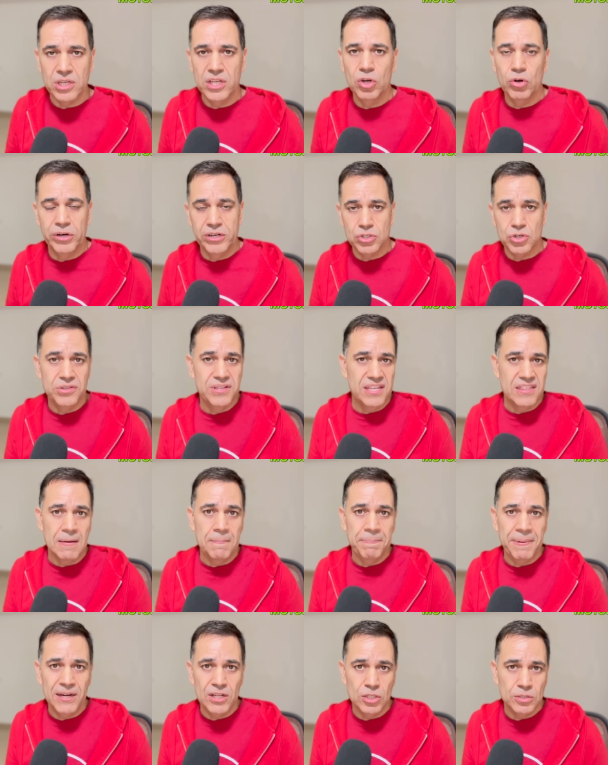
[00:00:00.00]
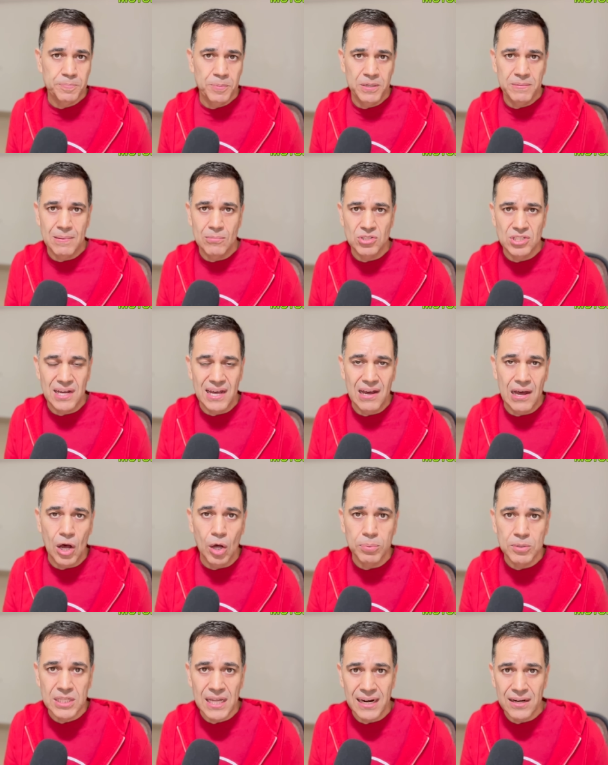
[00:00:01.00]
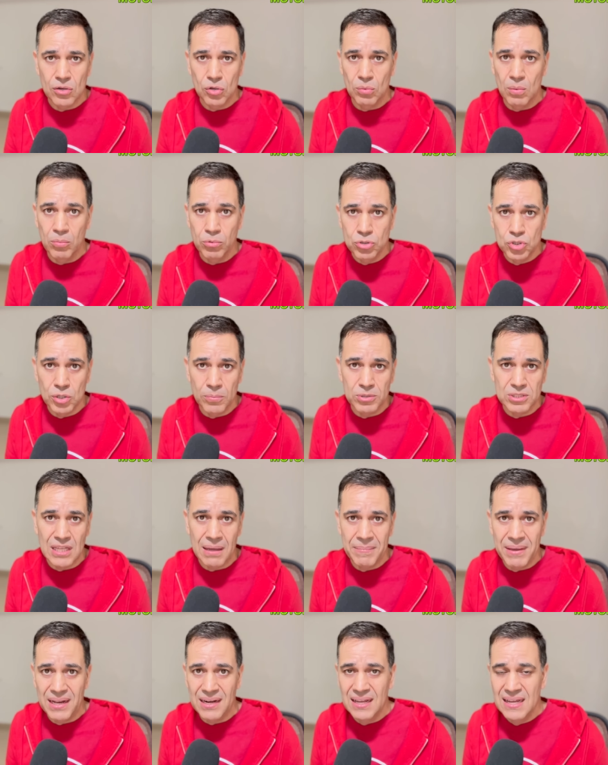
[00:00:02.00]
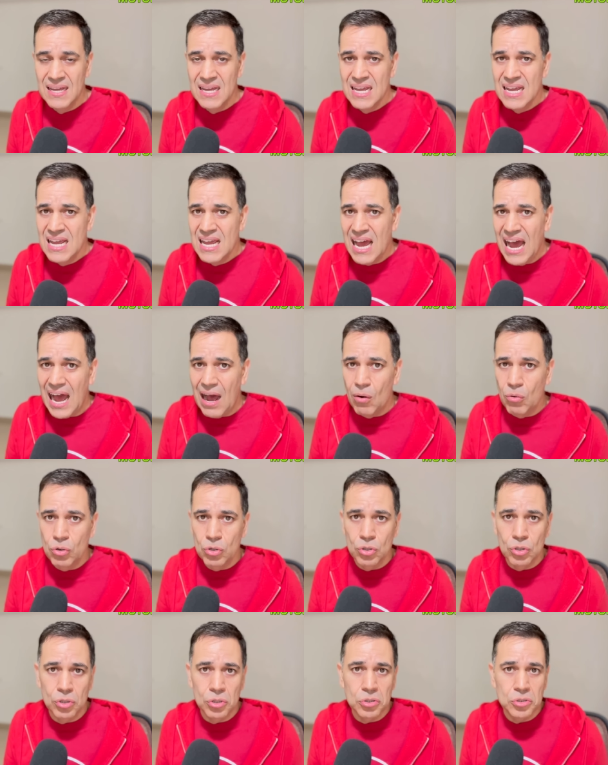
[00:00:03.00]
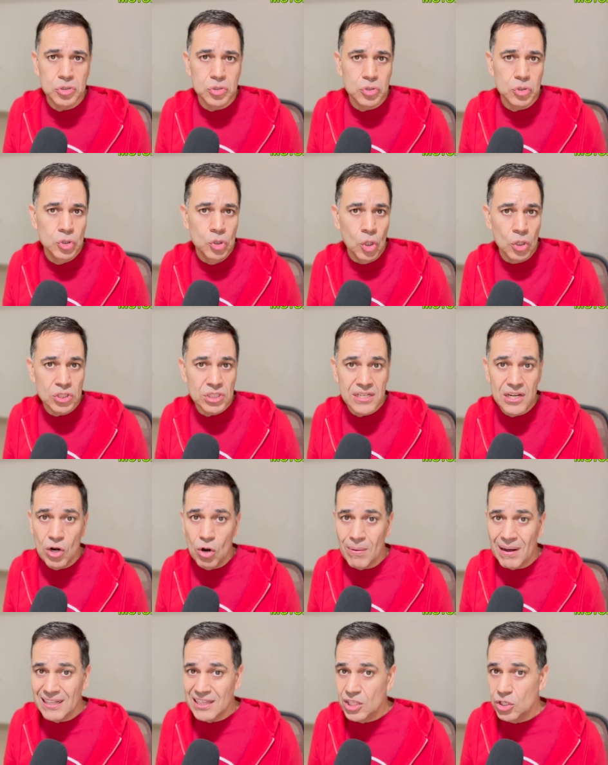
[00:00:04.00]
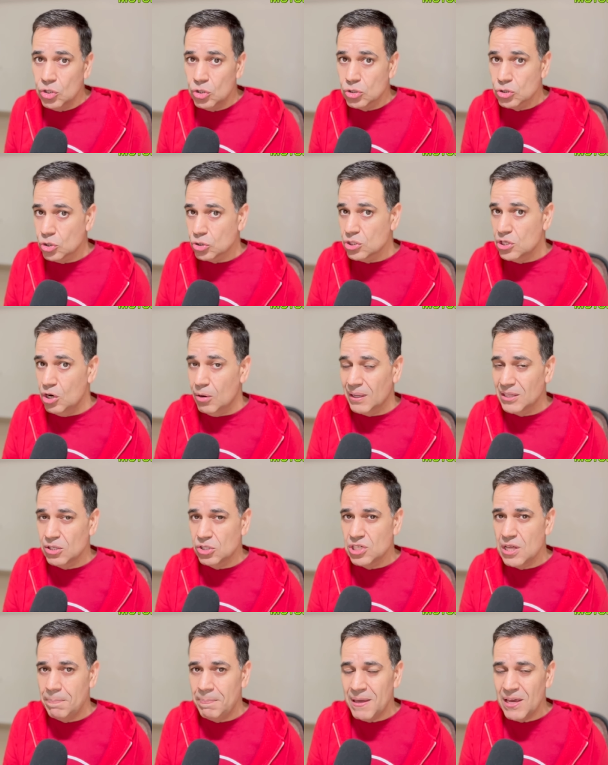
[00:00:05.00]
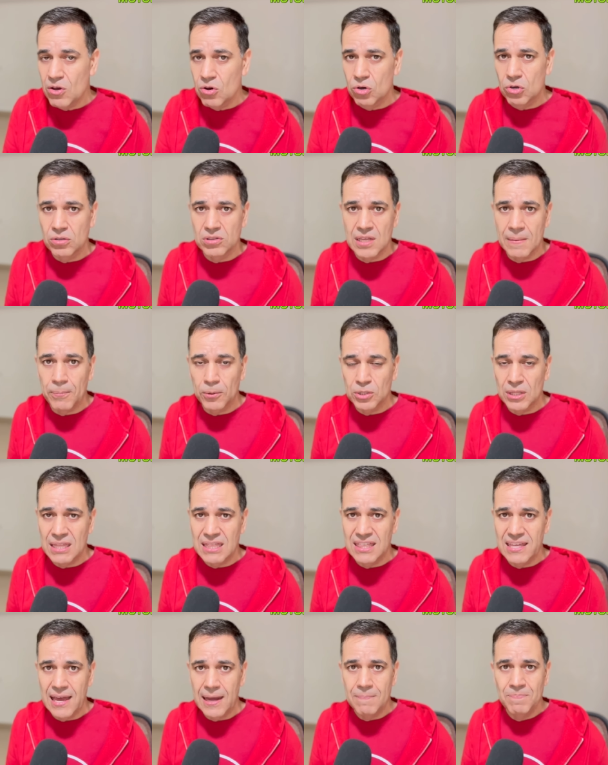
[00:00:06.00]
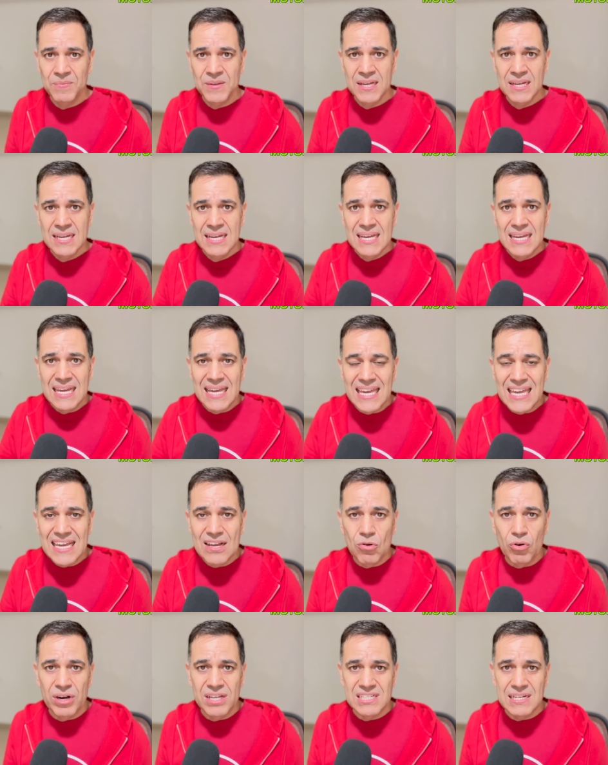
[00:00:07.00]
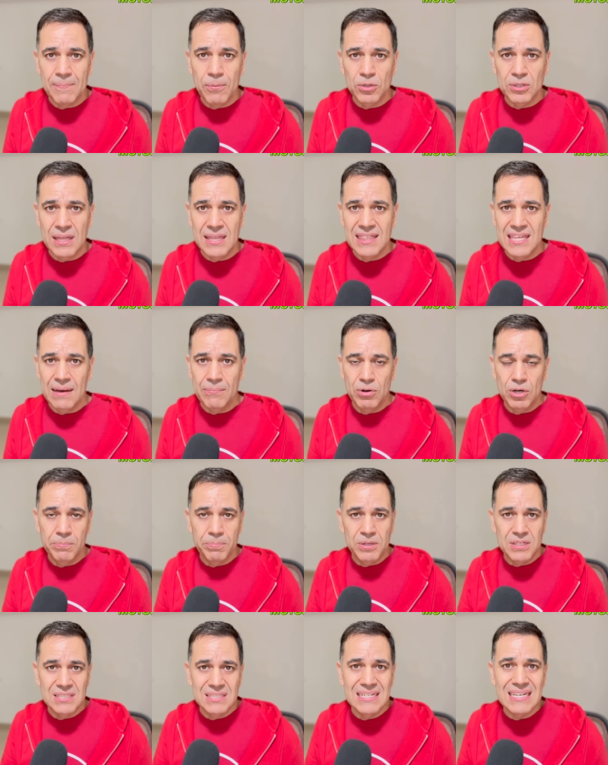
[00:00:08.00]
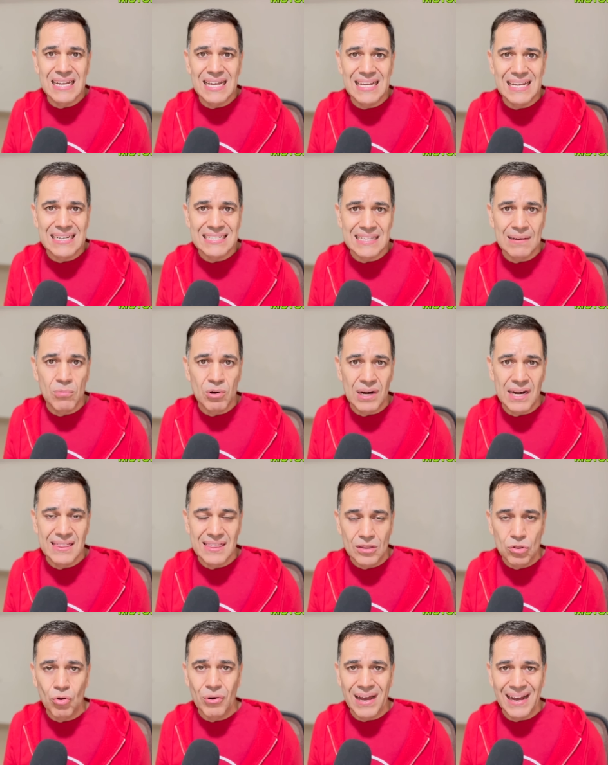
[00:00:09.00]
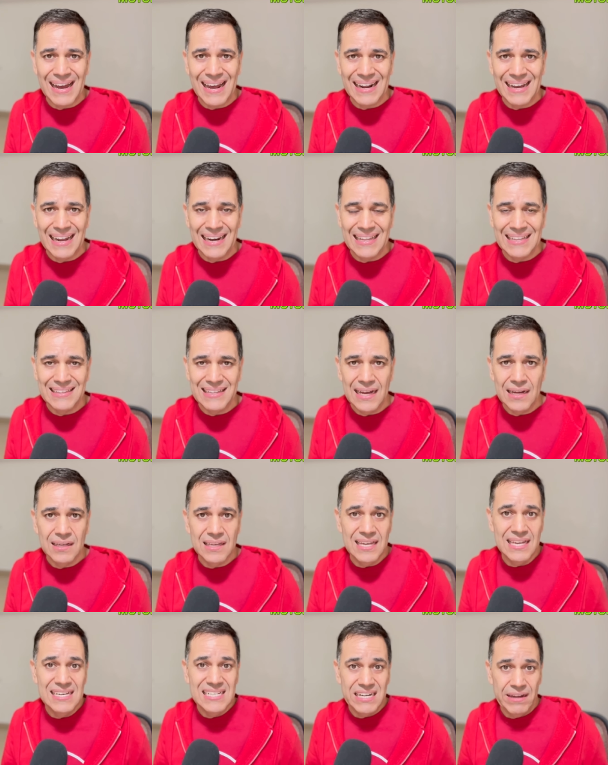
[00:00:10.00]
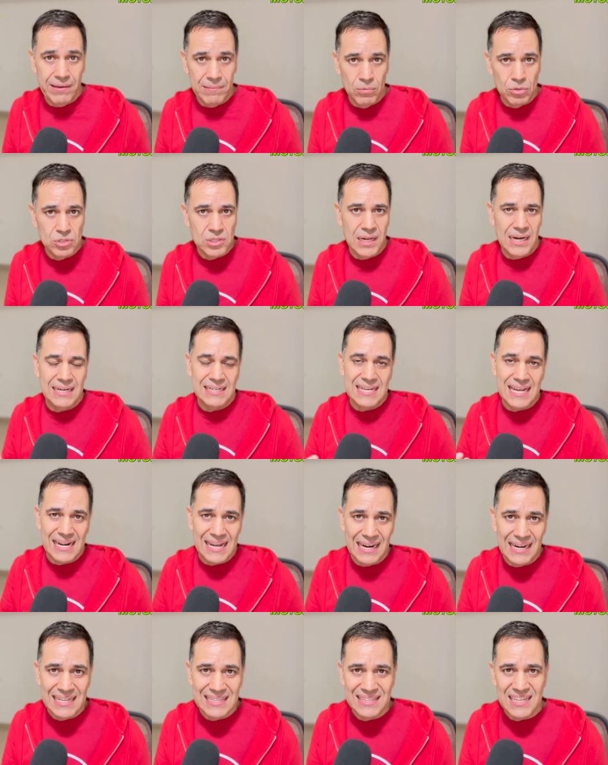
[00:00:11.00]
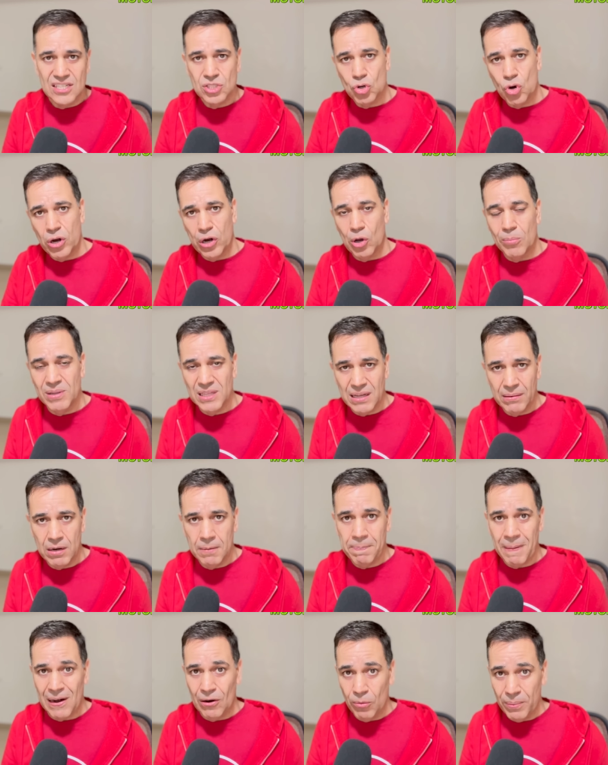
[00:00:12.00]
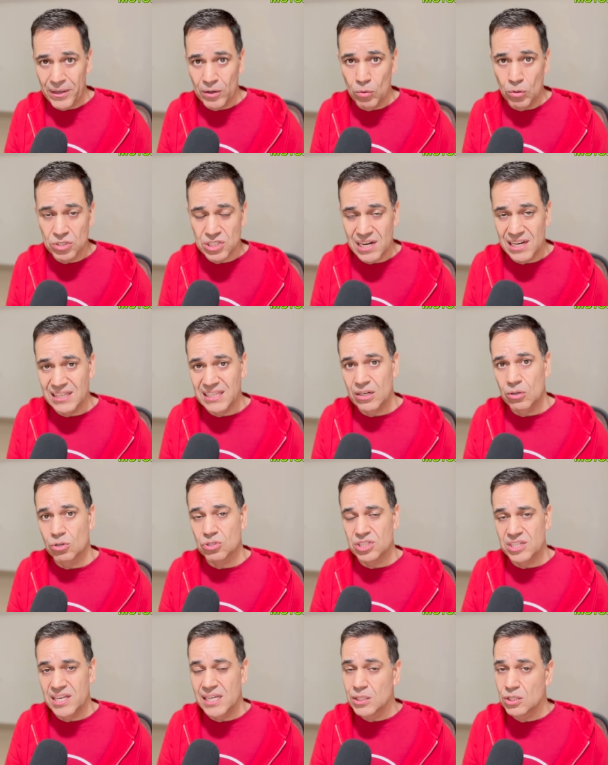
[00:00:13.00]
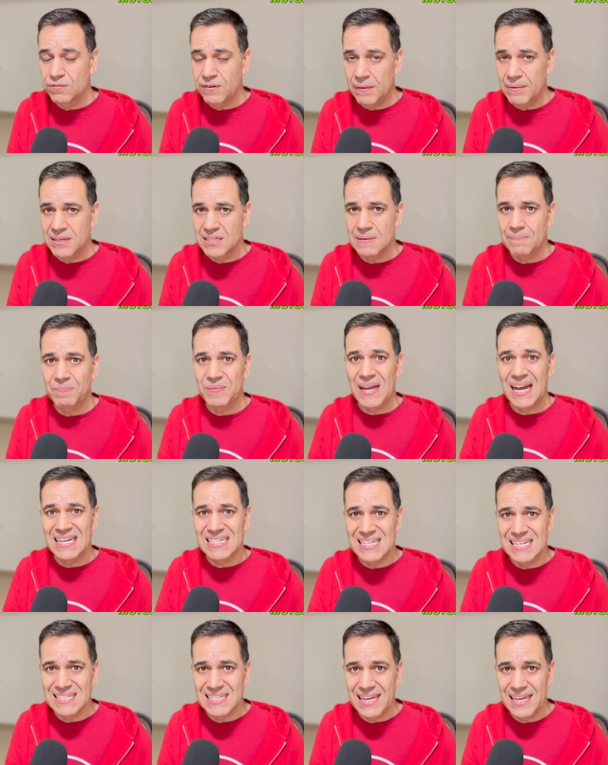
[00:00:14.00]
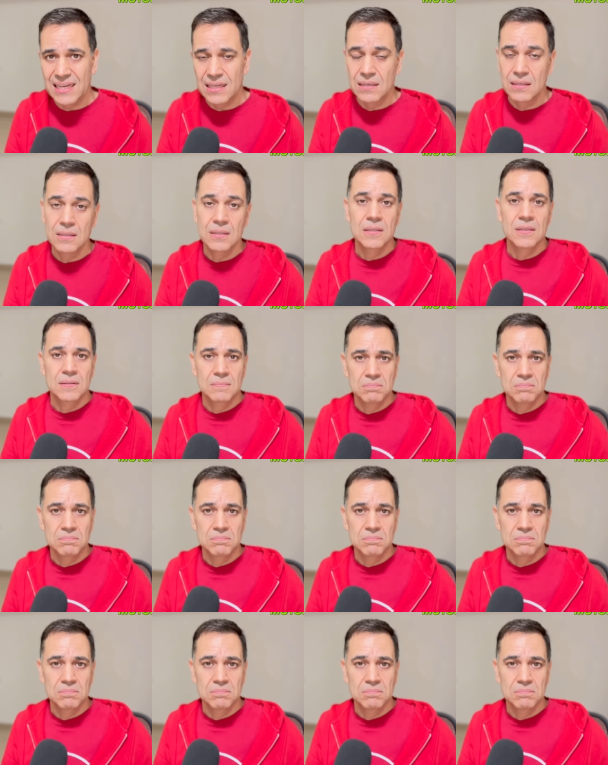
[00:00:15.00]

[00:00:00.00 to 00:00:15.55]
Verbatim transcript: y con esos 10 amperios pues vamos a optar como mucho, pues también a unos 2 kilovatios, 2 kilovatios y pico de potencia y con esa potencia, bueno, pues eh, estamos realizando una carga lenta y sabemos que las cargas lentas son recomendables para los vehículos eléctricos y enchufables. Así es que